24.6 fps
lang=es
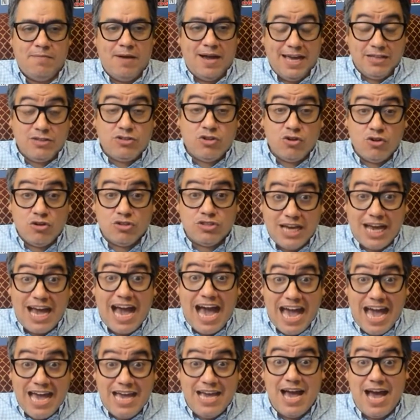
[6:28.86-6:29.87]
para que esto no se
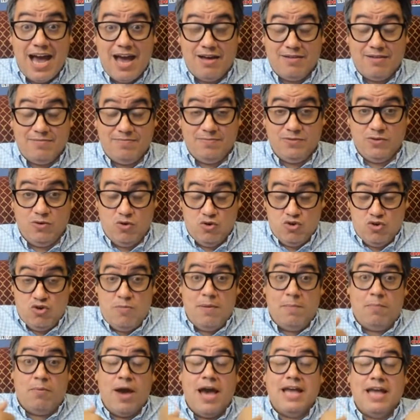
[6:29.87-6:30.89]
caiga, o
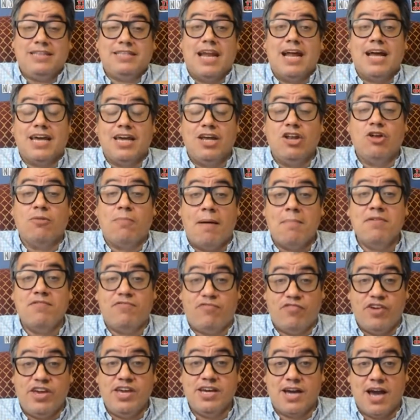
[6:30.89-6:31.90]
yo me pueda ir tranquilo para
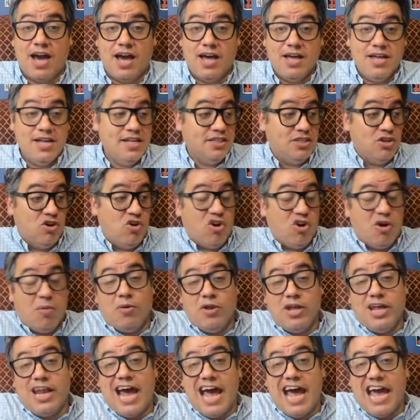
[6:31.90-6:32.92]
mi finca, tengo
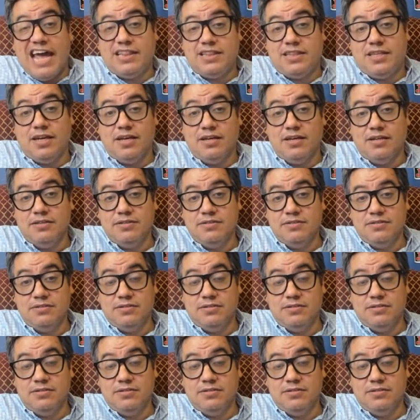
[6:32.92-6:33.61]
que poner a este.